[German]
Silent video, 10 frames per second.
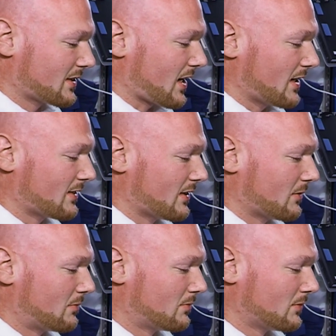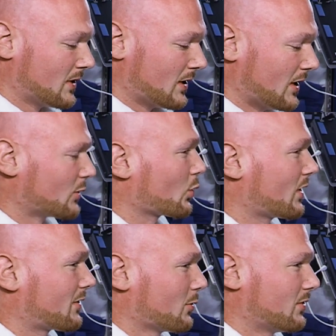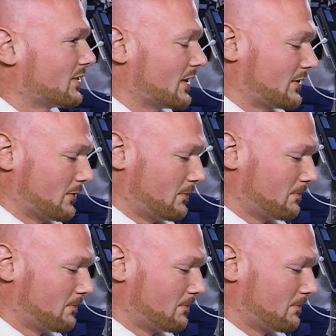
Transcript: Kreisel in Rotation versetze.